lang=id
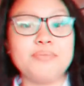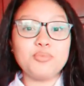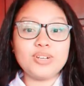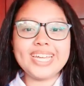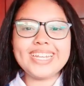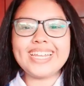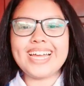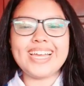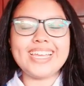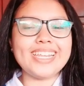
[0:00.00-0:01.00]
Mulai
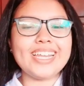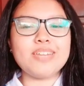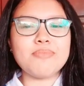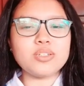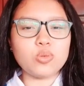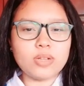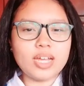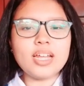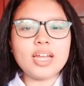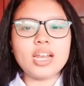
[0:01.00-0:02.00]
dari akhir yang
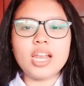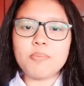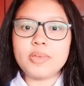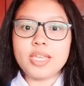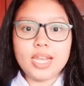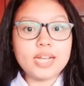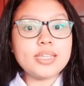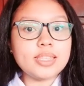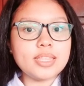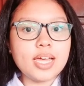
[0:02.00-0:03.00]
dimaksudkan adalah
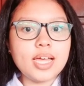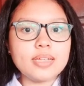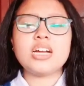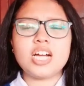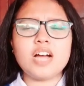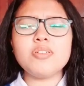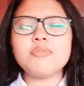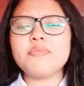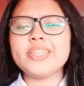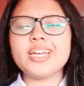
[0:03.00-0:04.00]
pikiran kita. Kafi
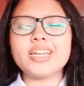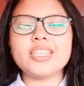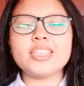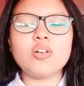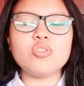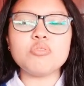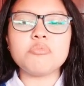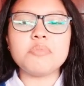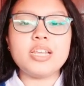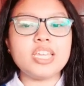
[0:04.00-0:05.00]
meminta kita untuk
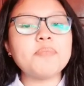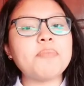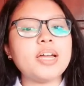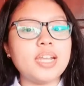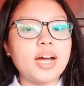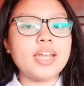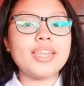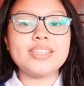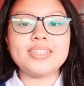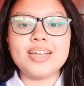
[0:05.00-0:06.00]
memiliki pandangan
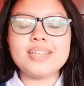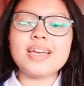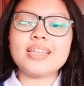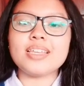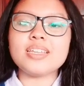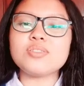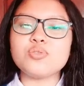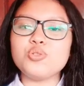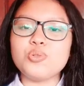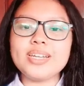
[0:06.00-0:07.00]
yang jelas atas
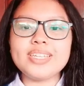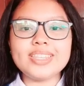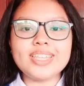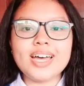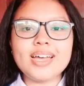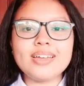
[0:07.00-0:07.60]
tujuan kita,